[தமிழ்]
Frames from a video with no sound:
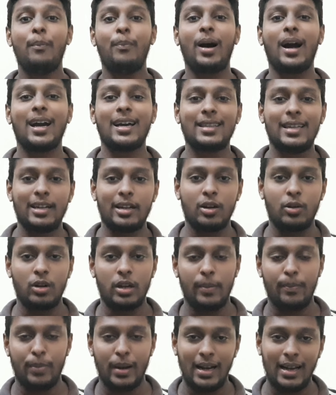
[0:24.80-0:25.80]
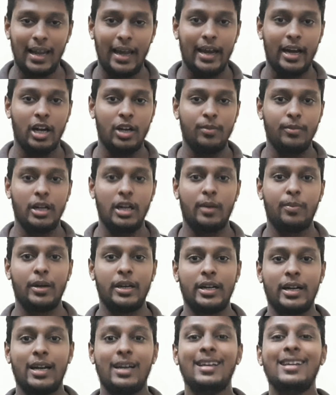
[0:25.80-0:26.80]
பக்கத்தில் இருக்கக்கூடிய பெல் ஐக்கானையும் கிளிக்
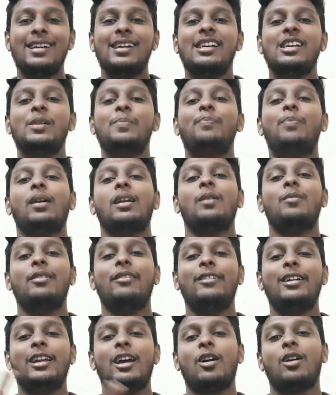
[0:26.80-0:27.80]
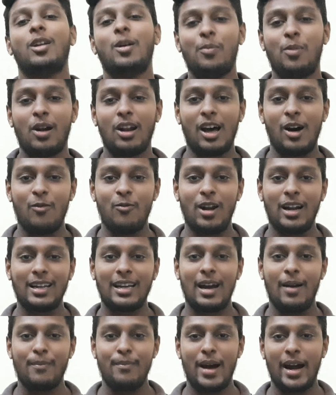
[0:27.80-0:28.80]
பண்ணிடுங்க இப்போ நம்ம வீடியோக்குள்ளே போகலாம்
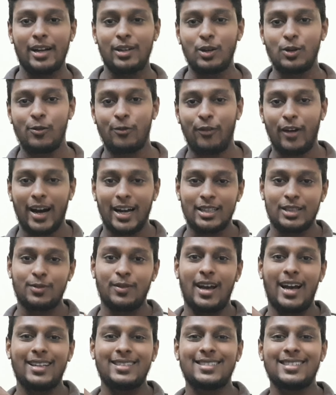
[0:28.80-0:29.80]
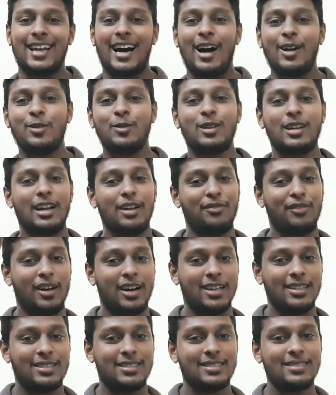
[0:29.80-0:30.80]
வெல்கம் பேக் டு ஃபகத் ஸ்வாக்ஸ் நான் உங்கள்
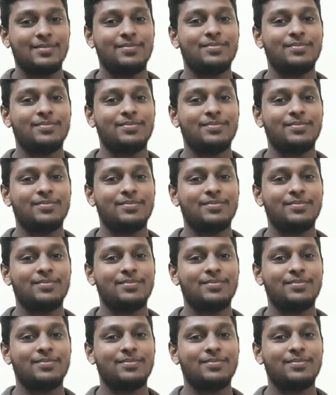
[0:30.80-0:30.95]
ஃபகத்